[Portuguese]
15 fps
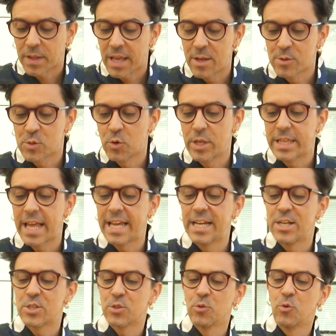Eu sou
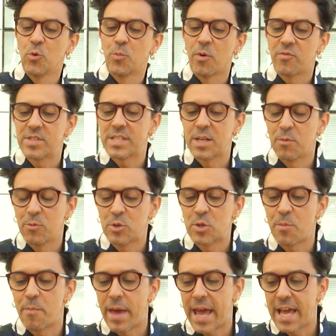integrante do grupo Oficina
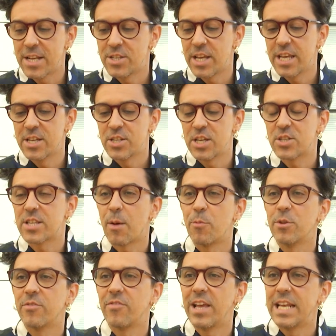Multimédia e a gente está
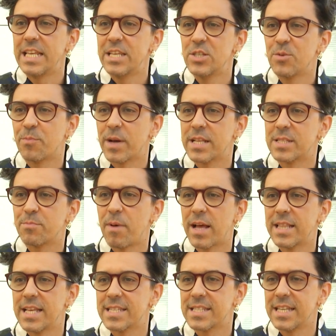muito feliz de participar
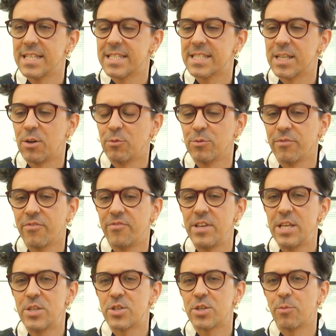dessa edição do
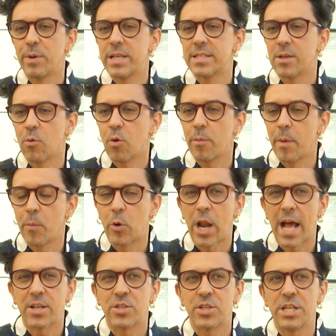FIT, uma edição
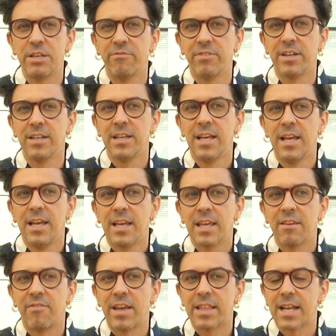comemorativa
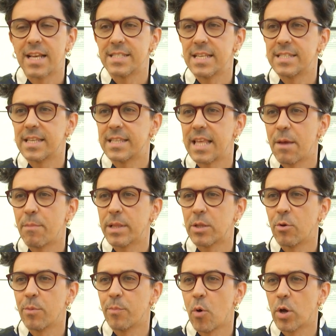que vem trazer esse tema
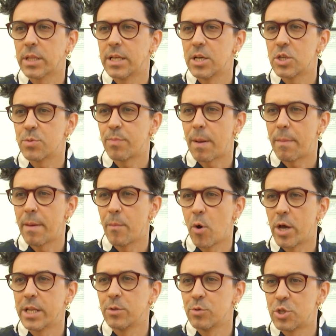tão importante para a
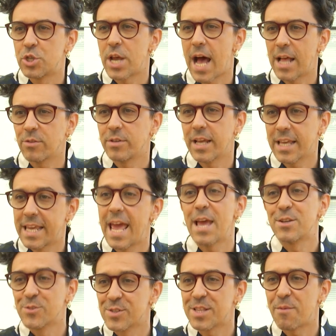memória do teatro, né, que
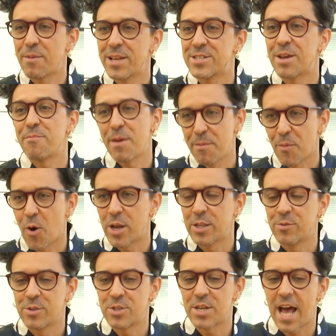é justamente a memória
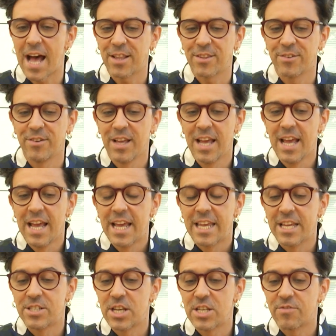do teatro.
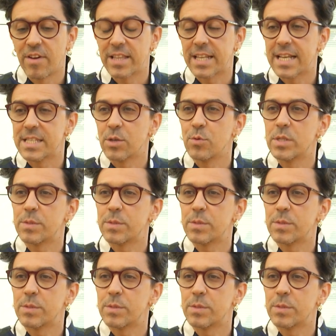E a gente vai trazer um